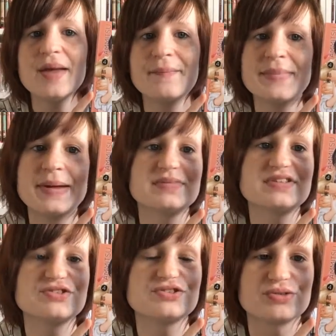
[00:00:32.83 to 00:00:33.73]
même
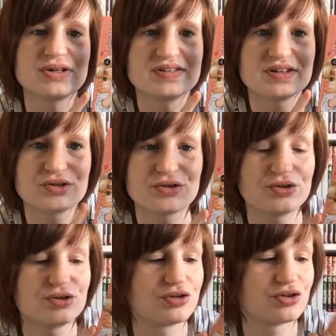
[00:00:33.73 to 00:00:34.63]
si je dois dire
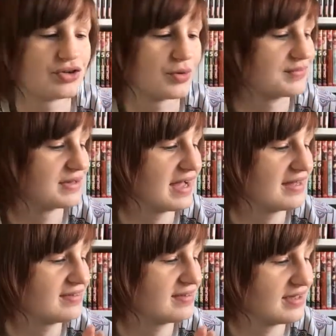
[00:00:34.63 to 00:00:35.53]
que ce tome
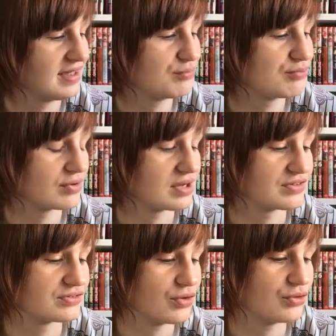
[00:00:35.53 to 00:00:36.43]
4 est pour
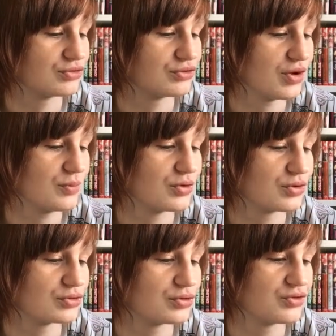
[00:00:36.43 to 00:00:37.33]
l'instant le
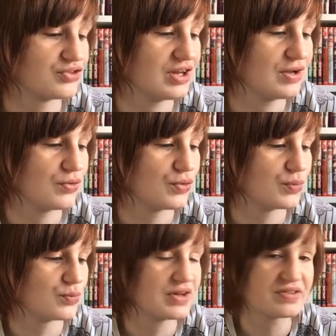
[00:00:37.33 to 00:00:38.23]
tome que j'ai
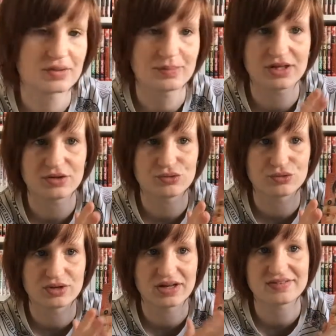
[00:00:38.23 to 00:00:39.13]
le moins aimé
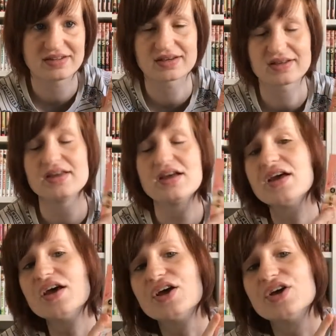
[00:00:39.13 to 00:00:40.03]
de la série.
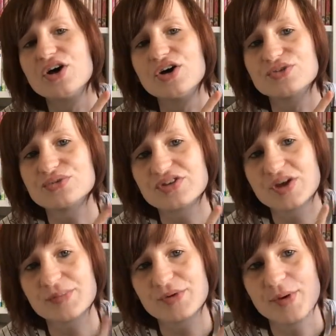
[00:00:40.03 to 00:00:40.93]
Euh, tout
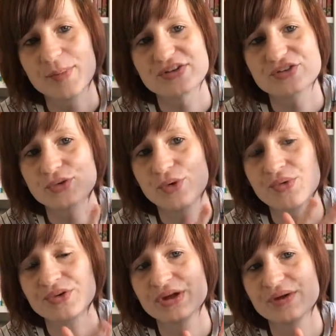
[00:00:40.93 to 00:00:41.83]
simplement parce
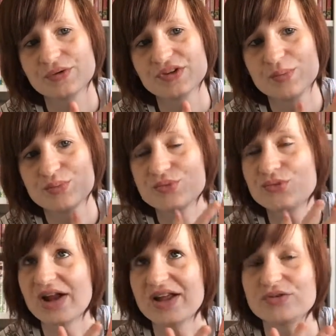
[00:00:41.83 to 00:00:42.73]
qu'on est au début
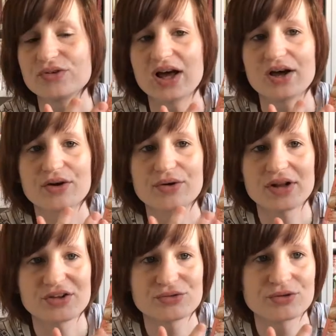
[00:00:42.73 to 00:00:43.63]
voilà, de la
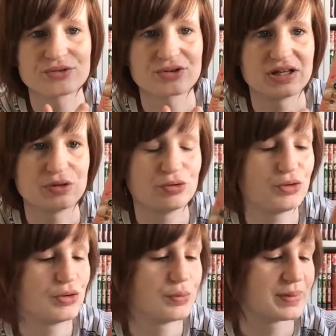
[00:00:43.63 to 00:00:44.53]
relation entre les
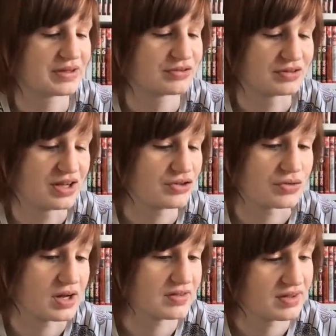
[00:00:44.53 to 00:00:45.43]
deux personnages,
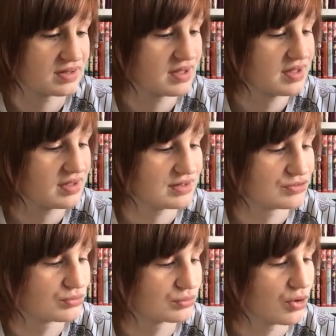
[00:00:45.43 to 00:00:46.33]
voilà ça y est, ils
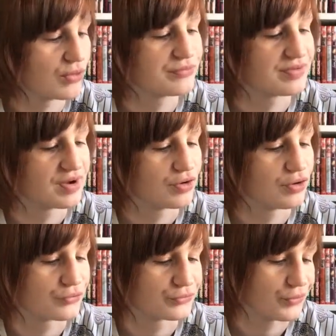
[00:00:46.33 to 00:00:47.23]
sont enfin
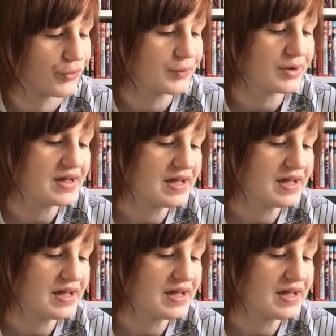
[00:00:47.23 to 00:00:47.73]
ensemble.